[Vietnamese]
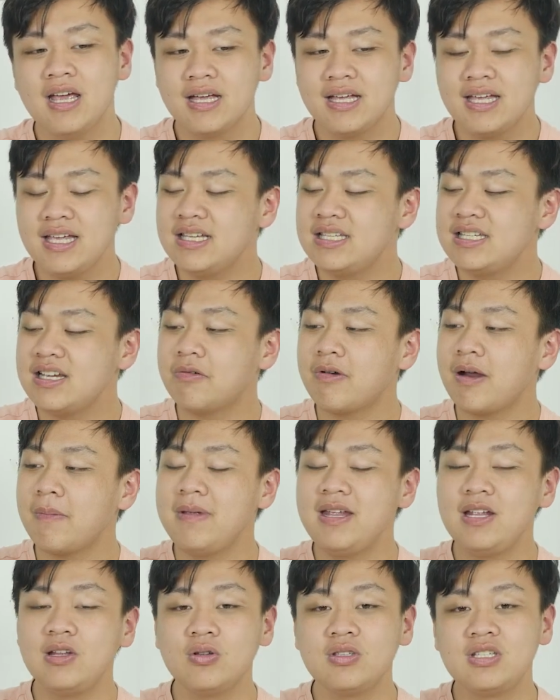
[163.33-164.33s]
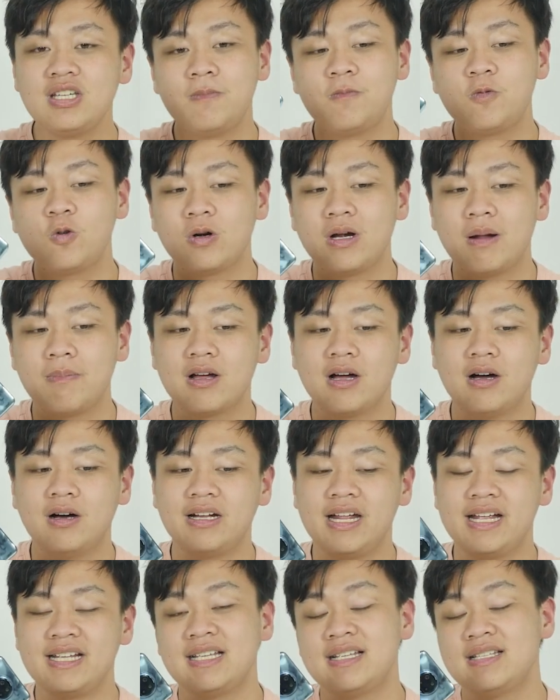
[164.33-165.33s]
Khi chiếc Redmi Note chín Pro năm G
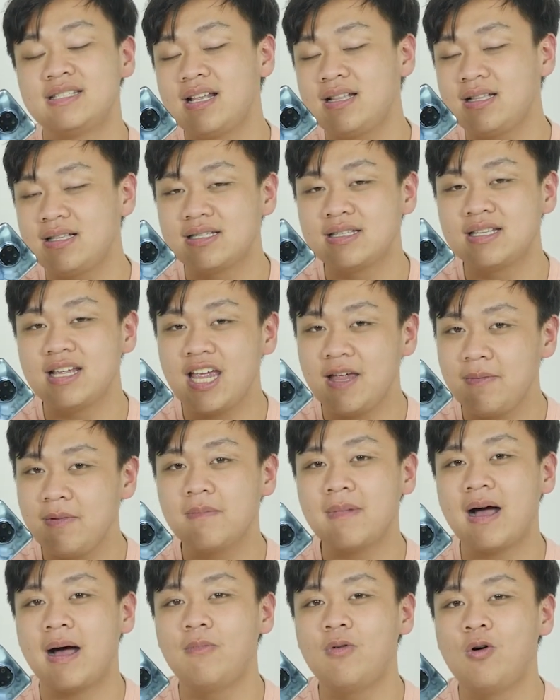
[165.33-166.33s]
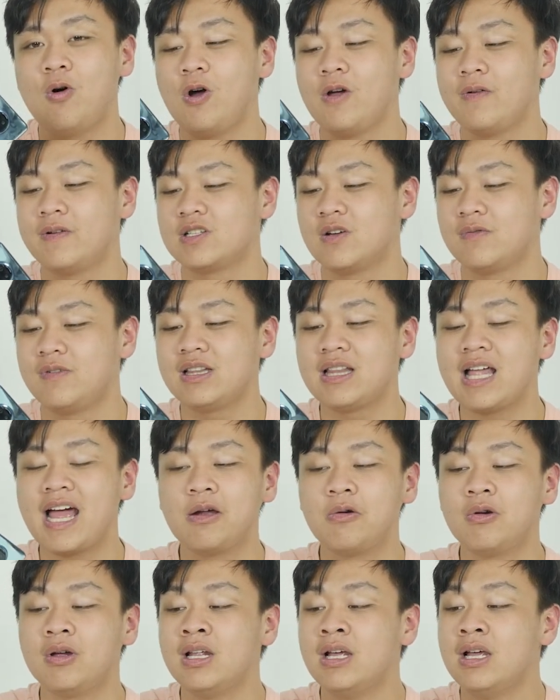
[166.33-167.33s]
này sẽ rất dễ bị bám mồ hôi và dấu vân tay
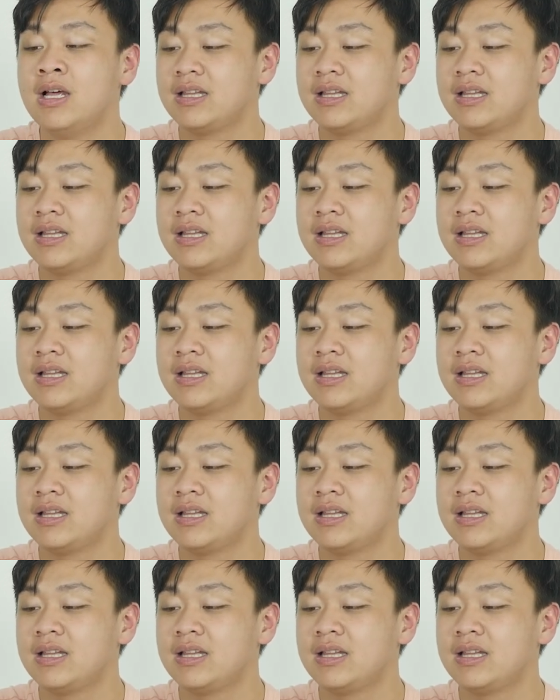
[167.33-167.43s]
luôn,